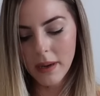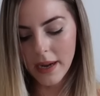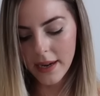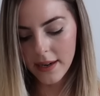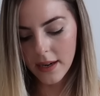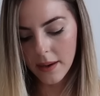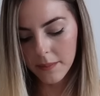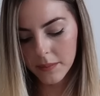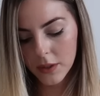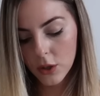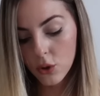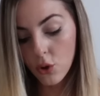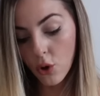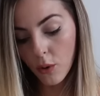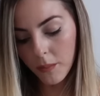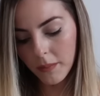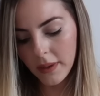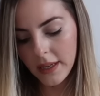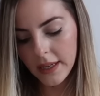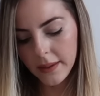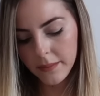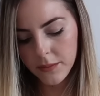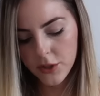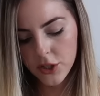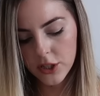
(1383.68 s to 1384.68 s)
bayramda
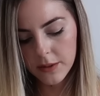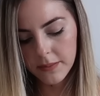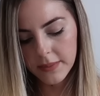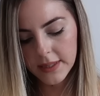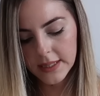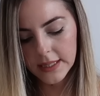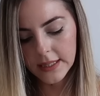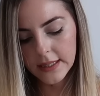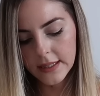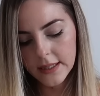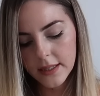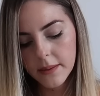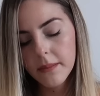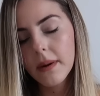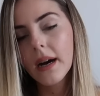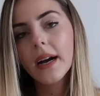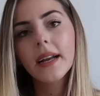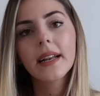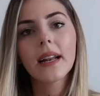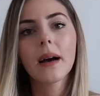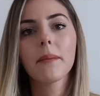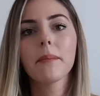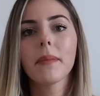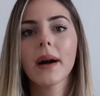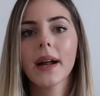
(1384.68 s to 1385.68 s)
kombinlemiştim sanırım.
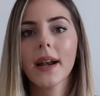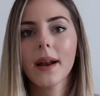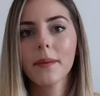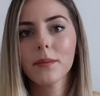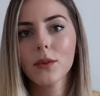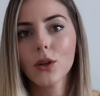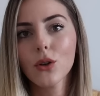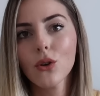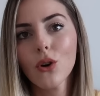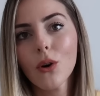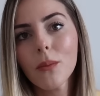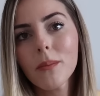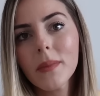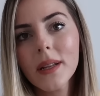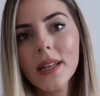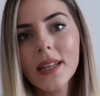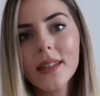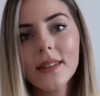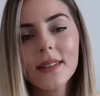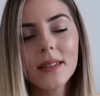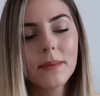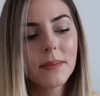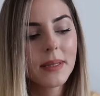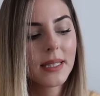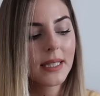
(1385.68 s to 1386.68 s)
Aynen bayramda
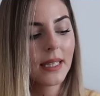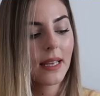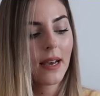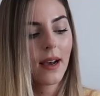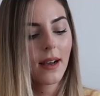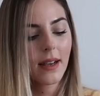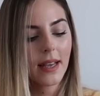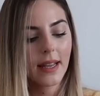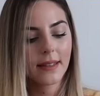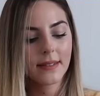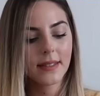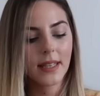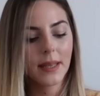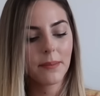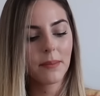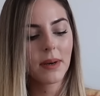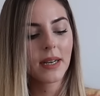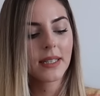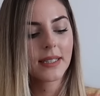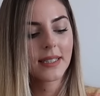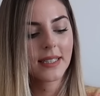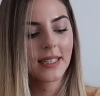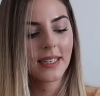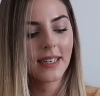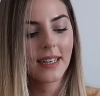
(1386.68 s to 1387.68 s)
kombinlediğim siyah eteğimi
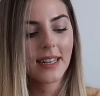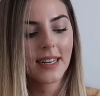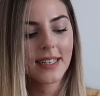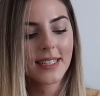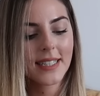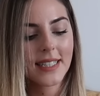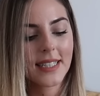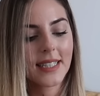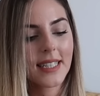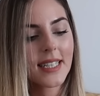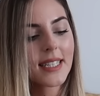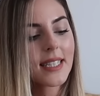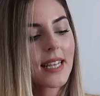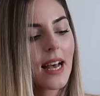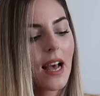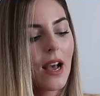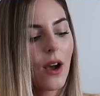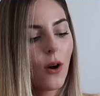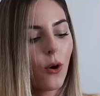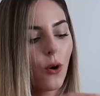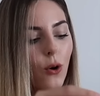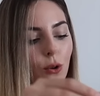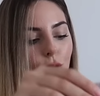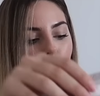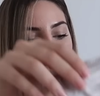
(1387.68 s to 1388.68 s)
hatırlarsınız.
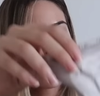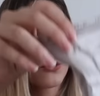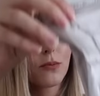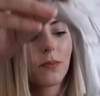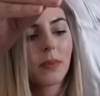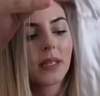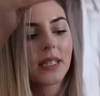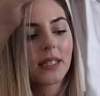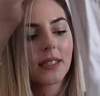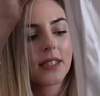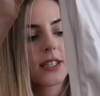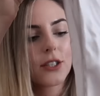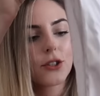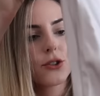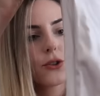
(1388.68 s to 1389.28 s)
Onun bir de